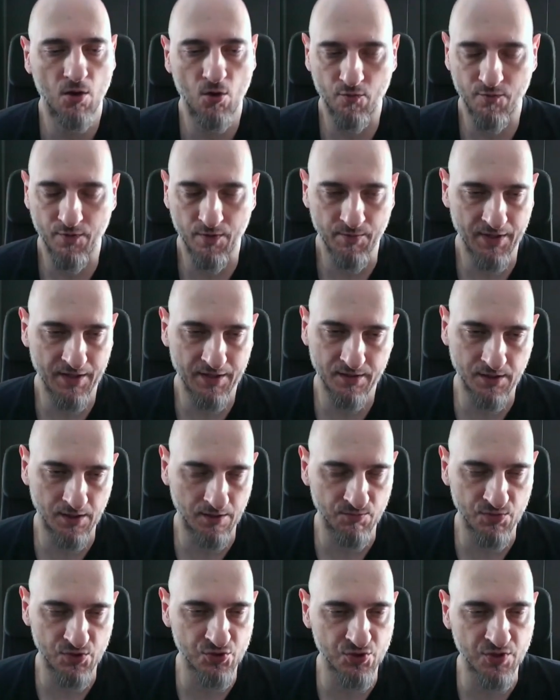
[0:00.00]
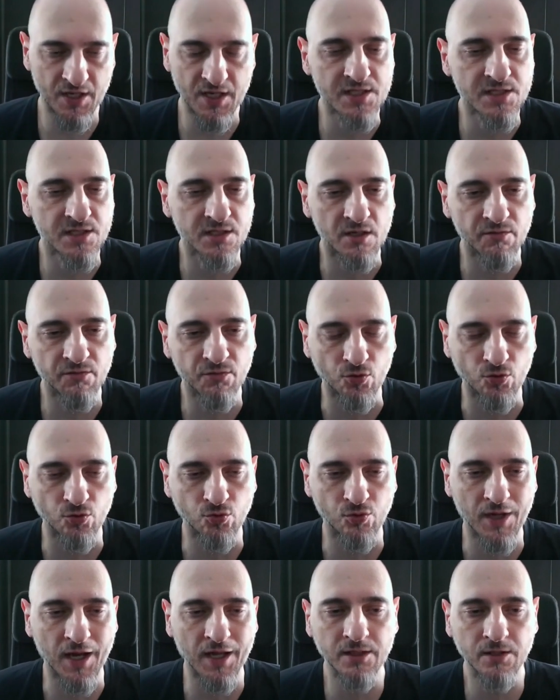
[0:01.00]
Ovviamente bisogna essere
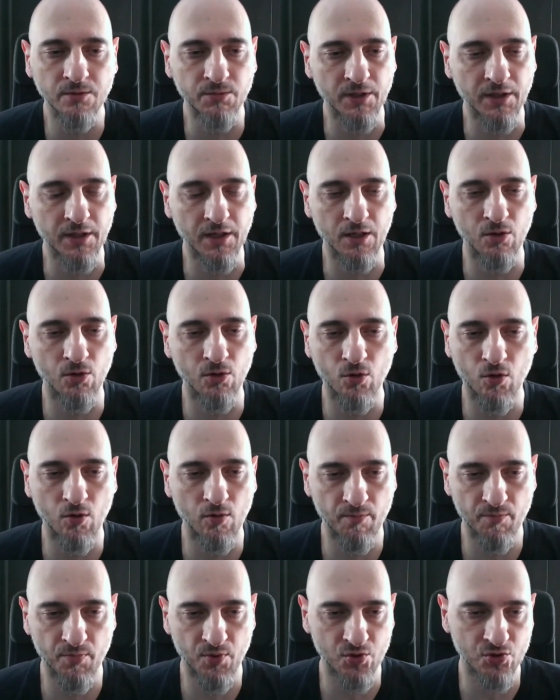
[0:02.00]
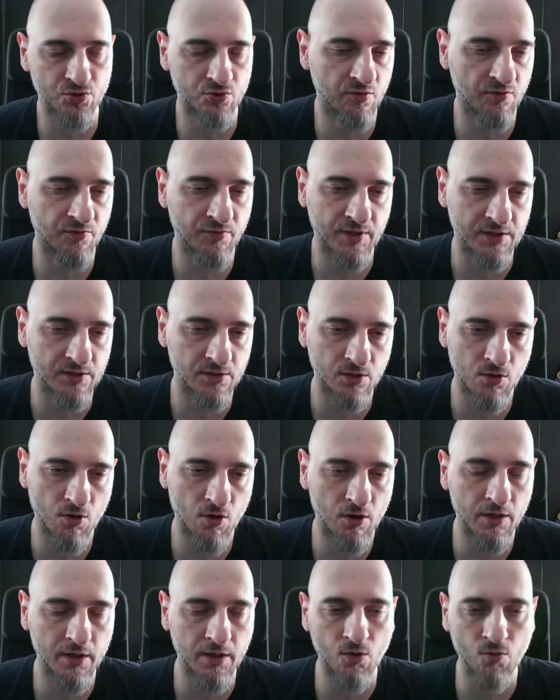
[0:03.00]
fortunati perché loro possono farti
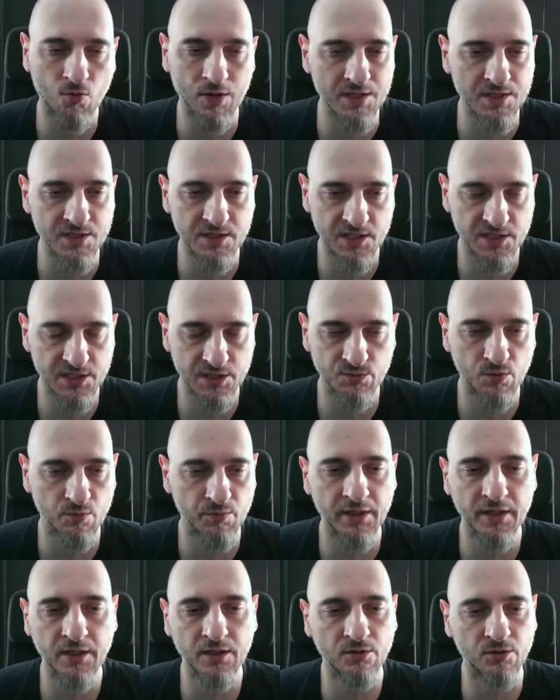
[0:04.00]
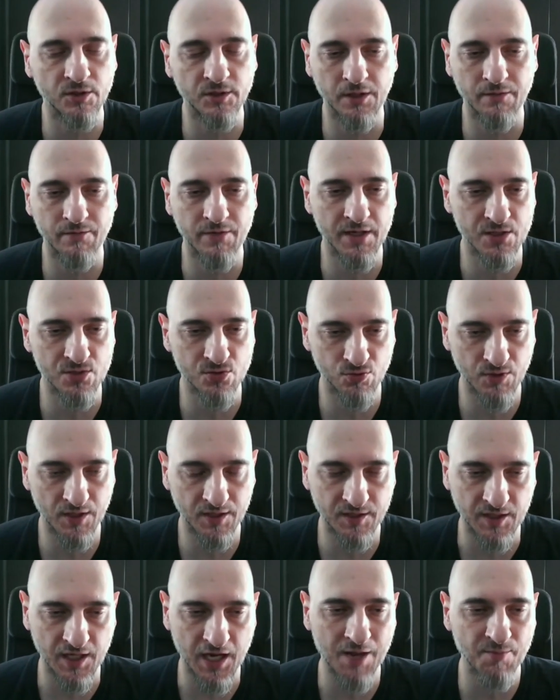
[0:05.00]
gol in qualsiasi momento attraverso
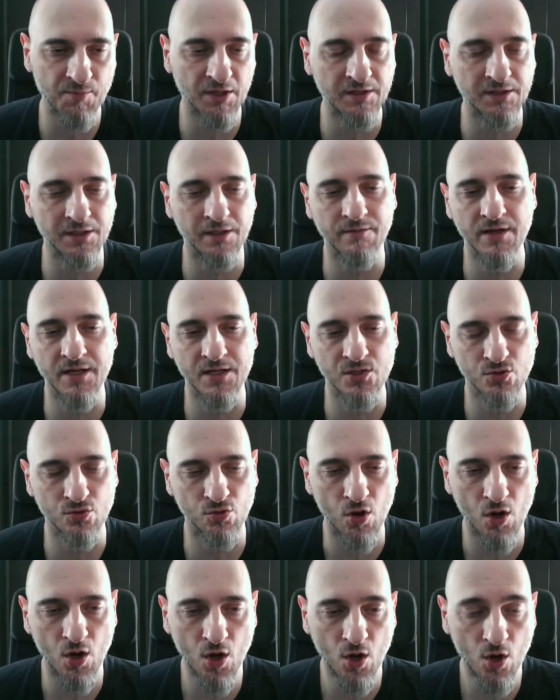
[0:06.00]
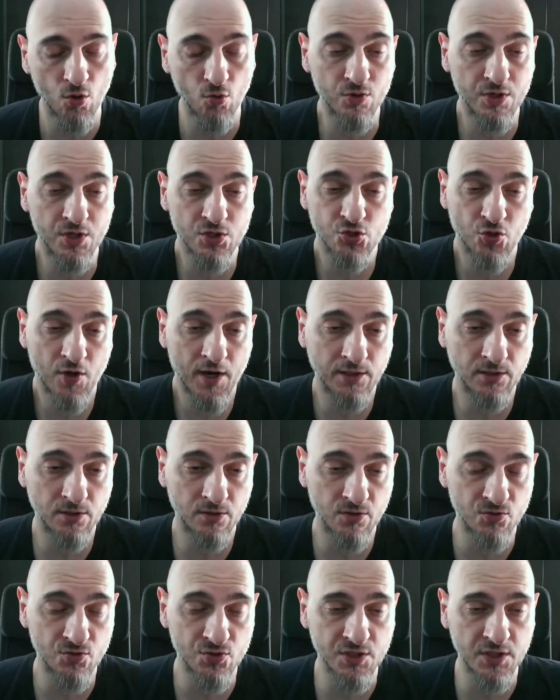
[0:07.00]
una trama, attraverso una giocata
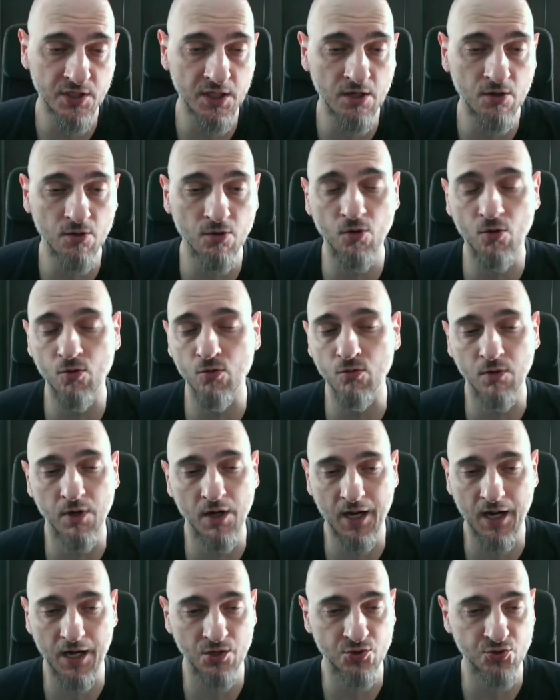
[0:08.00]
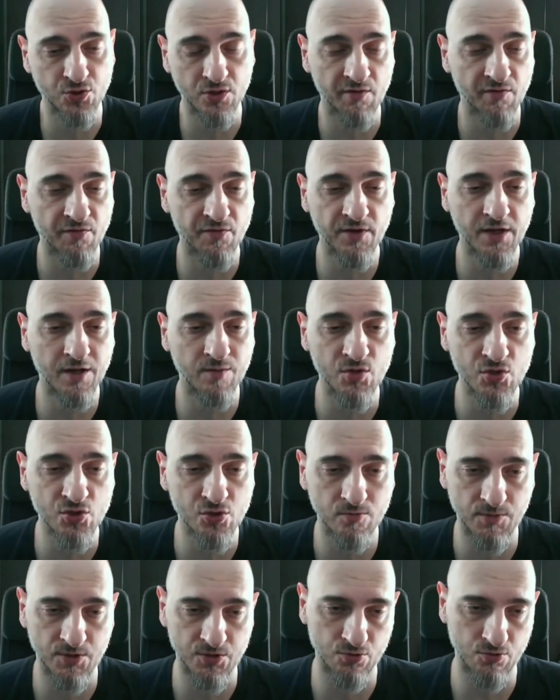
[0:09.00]
di un singolo, un calcio da fermo,
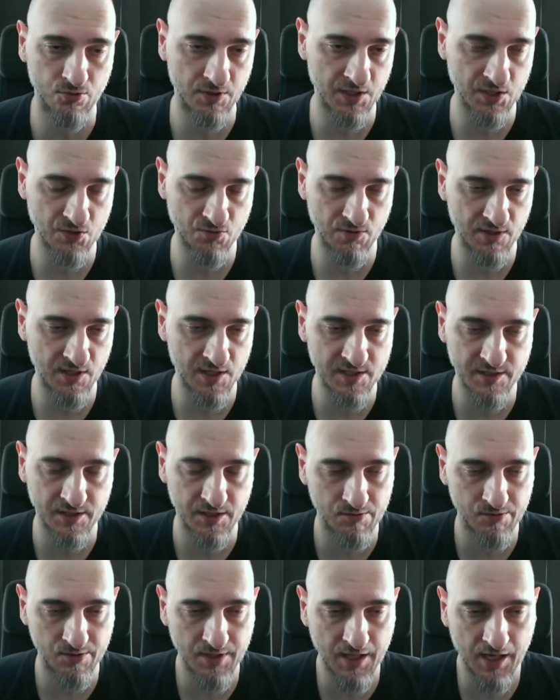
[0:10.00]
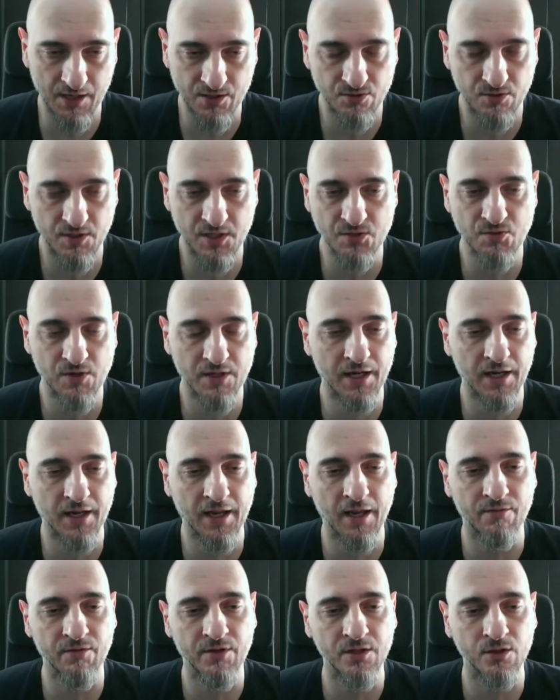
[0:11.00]
insomma sono una squadra straordinaria, sono una squadra
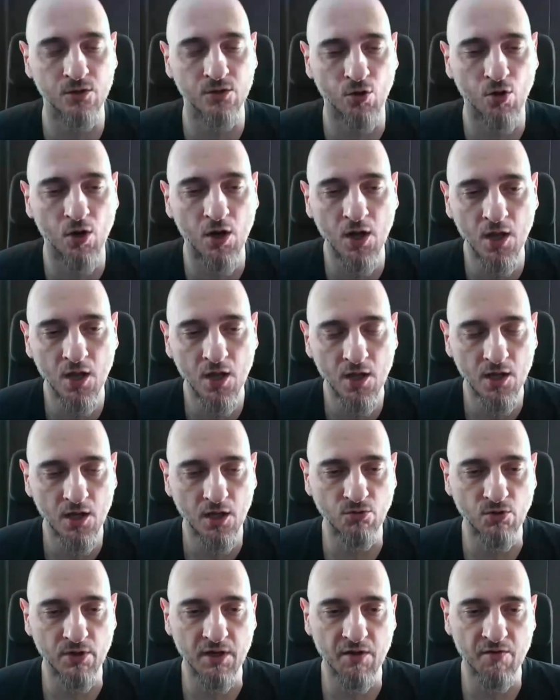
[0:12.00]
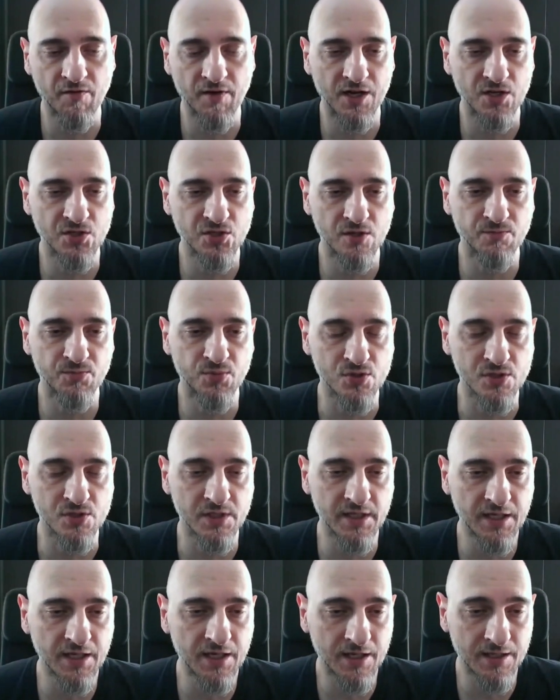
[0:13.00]
che ha vinto due anni fa la Champions
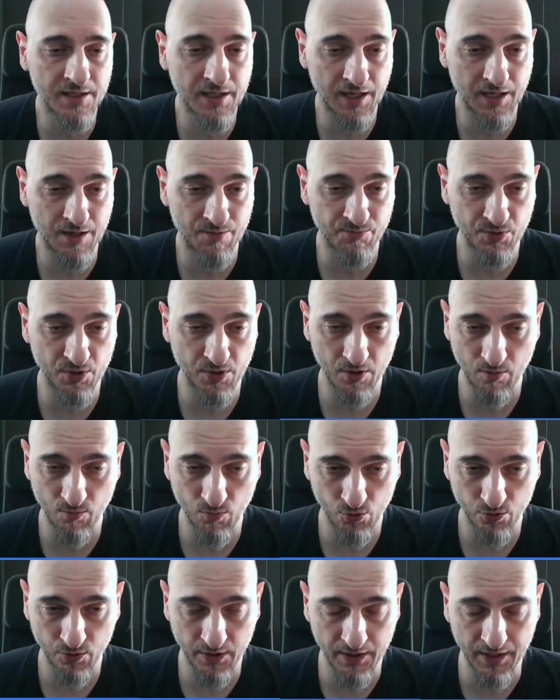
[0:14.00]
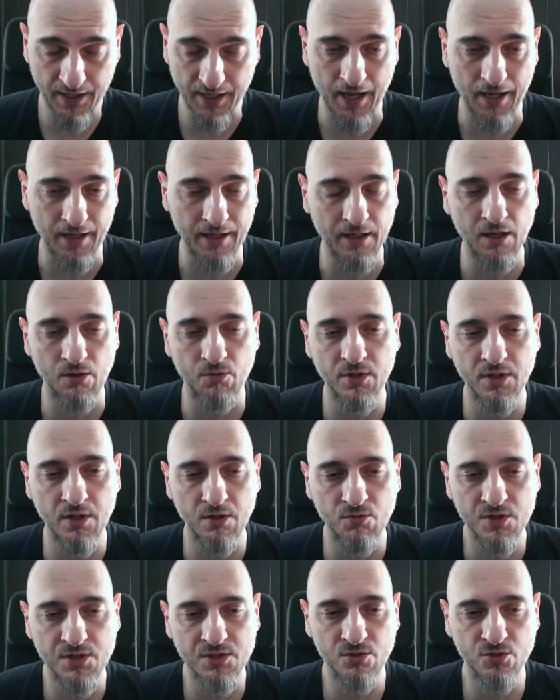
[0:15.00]
League ed è campione del mondo in carica,
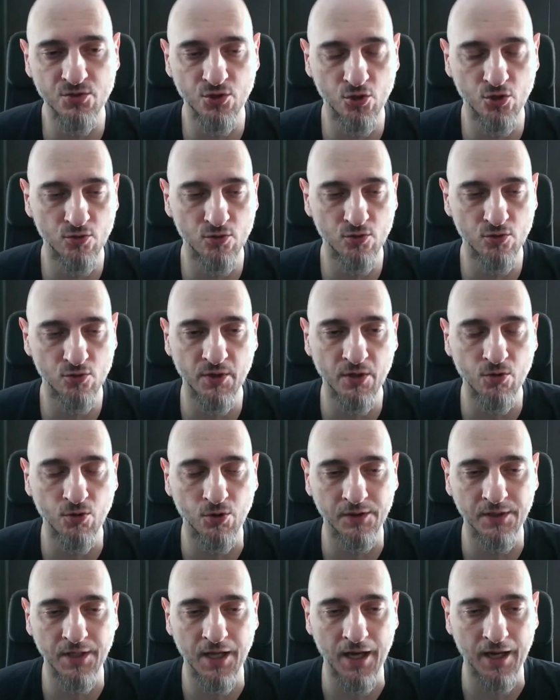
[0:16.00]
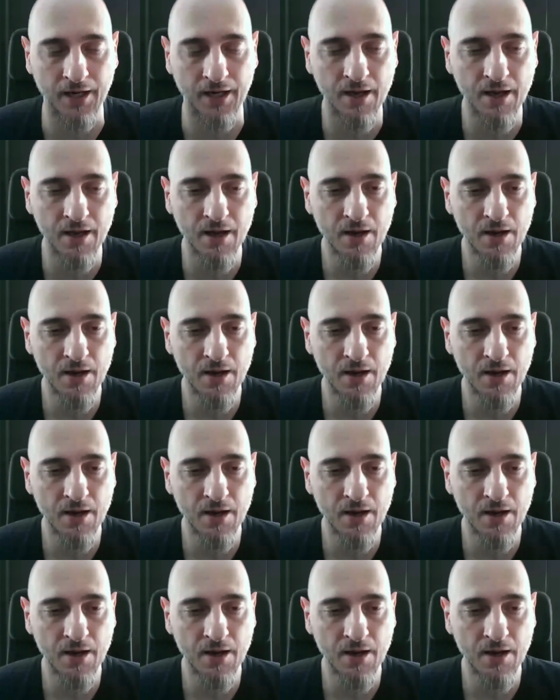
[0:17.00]
quindi questo ce lo dobbiamo ricordare.